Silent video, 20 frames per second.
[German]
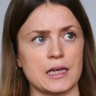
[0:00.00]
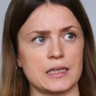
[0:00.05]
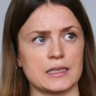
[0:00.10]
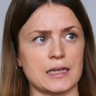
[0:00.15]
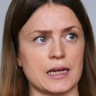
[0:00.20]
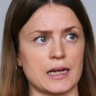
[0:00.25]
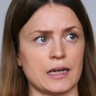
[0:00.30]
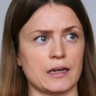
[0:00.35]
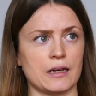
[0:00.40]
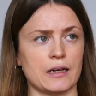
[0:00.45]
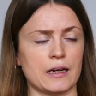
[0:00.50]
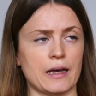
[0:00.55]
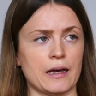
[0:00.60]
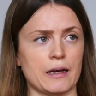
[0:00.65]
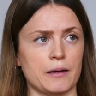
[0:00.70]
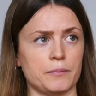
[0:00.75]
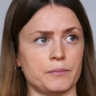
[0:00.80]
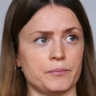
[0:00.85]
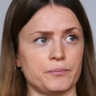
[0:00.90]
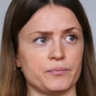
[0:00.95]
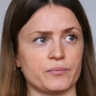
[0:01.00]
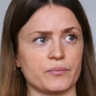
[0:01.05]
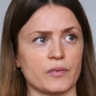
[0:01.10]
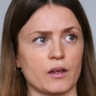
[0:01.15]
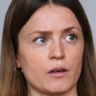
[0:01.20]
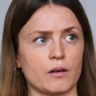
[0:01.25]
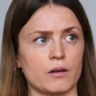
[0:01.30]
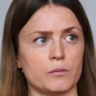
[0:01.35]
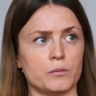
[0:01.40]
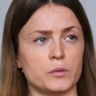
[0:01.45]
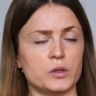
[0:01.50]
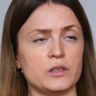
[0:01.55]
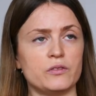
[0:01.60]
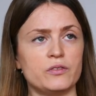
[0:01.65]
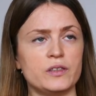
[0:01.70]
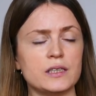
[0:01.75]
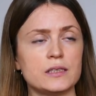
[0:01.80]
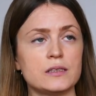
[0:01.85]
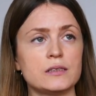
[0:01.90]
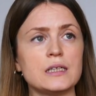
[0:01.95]
dann ähm,
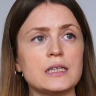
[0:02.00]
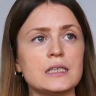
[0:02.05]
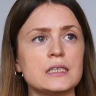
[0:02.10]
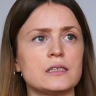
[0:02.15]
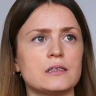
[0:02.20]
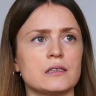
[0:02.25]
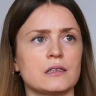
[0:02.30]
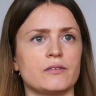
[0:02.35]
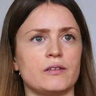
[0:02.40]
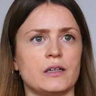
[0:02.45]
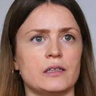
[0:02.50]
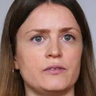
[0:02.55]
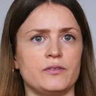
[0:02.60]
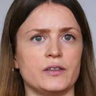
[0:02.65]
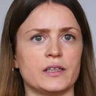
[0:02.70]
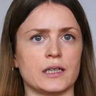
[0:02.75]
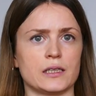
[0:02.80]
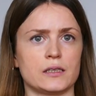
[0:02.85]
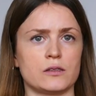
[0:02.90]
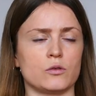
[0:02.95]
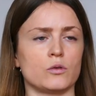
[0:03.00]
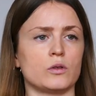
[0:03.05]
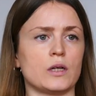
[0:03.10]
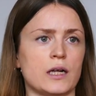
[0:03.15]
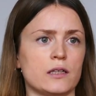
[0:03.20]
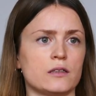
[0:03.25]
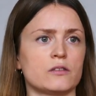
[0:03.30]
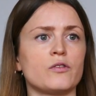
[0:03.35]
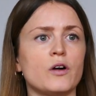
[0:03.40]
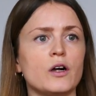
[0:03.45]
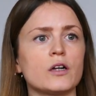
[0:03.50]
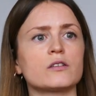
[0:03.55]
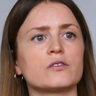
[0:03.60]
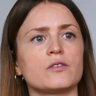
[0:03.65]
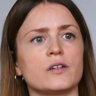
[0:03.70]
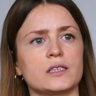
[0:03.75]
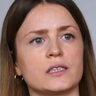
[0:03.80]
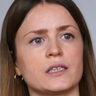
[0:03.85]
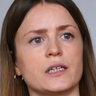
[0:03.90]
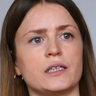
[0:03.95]
modifiziert diese Qualifikation als
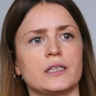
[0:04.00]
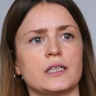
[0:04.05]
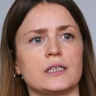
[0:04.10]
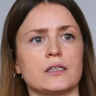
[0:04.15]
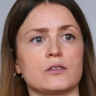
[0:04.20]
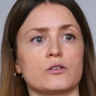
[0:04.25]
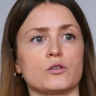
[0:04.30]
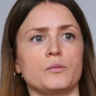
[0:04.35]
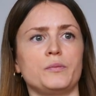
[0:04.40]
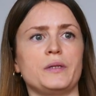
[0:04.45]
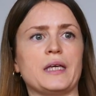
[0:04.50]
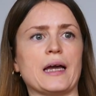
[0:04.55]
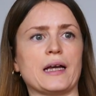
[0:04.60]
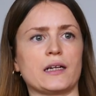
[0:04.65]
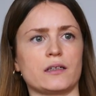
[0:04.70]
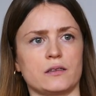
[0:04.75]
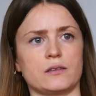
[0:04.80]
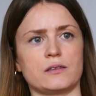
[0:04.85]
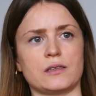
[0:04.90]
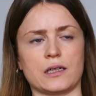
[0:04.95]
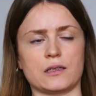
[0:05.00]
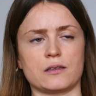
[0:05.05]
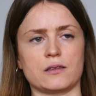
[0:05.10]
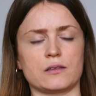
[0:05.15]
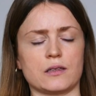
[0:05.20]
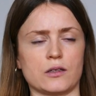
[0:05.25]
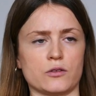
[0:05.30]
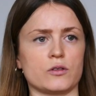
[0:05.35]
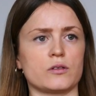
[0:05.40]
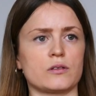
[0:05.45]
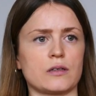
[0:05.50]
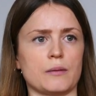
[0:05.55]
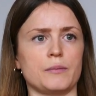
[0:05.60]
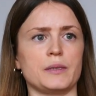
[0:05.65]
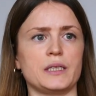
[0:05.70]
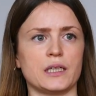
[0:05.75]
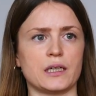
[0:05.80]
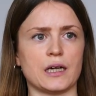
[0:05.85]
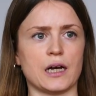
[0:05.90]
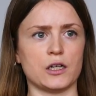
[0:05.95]
Volksvertreter das Subjekt des Satzes, also das
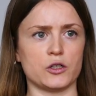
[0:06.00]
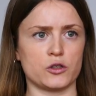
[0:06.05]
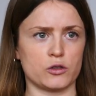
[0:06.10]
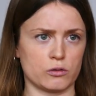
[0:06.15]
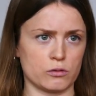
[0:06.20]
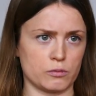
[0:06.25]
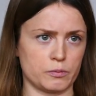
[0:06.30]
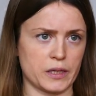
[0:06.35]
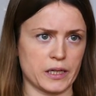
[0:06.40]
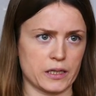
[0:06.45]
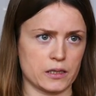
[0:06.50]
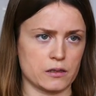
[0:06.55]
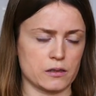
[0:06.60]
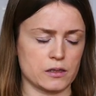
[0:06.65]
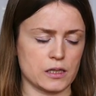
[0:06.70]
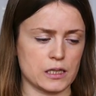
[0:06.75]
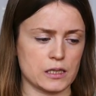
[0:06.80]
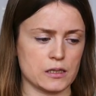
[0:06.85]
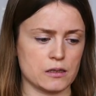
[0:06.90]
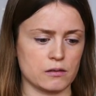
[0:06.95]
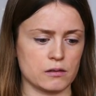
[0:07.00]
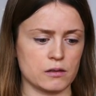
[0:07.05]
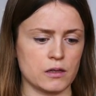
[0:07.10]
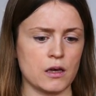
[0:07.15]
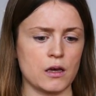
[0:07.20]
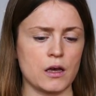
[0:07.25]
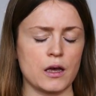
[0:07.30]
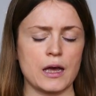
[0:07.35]
grammatikalische Subjekt des Satzes.